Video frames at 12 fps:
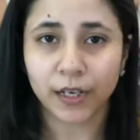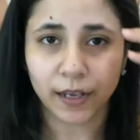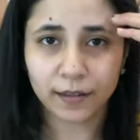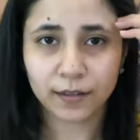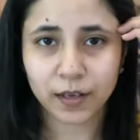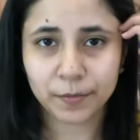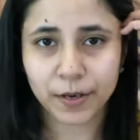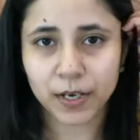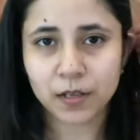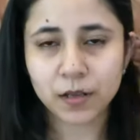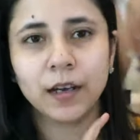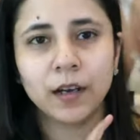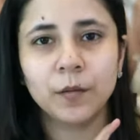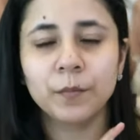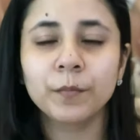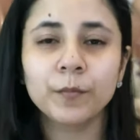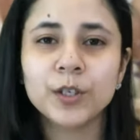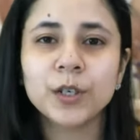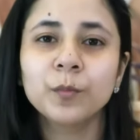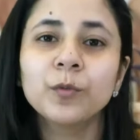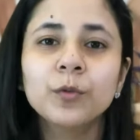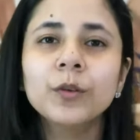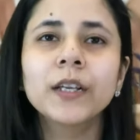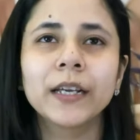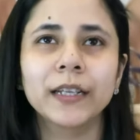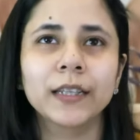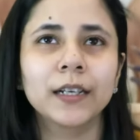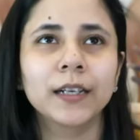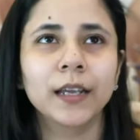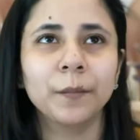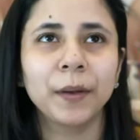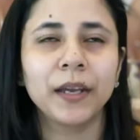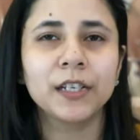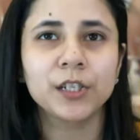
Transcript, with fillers: इसके बाद आ, मुझे भूल गया था कि मैं